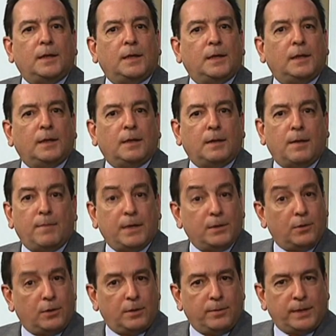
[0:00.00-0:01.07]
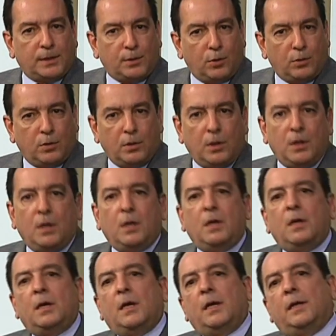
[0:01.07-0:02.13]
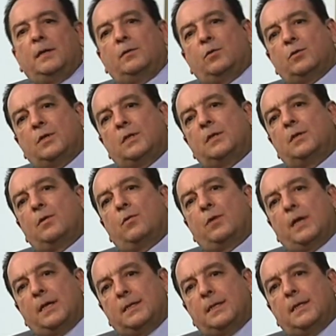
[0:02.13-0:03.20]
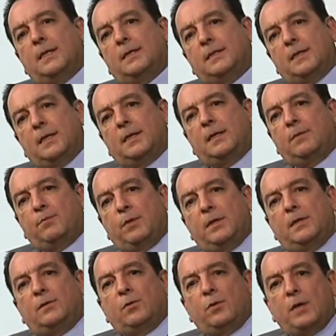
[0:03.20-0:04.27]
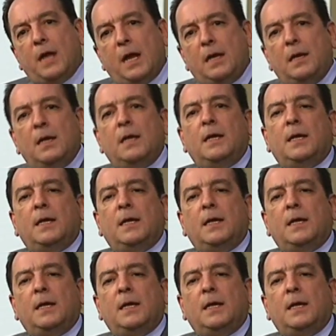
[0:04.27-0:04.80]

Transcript: de la mayor diversión. Entonces lo que hace este equipo editorial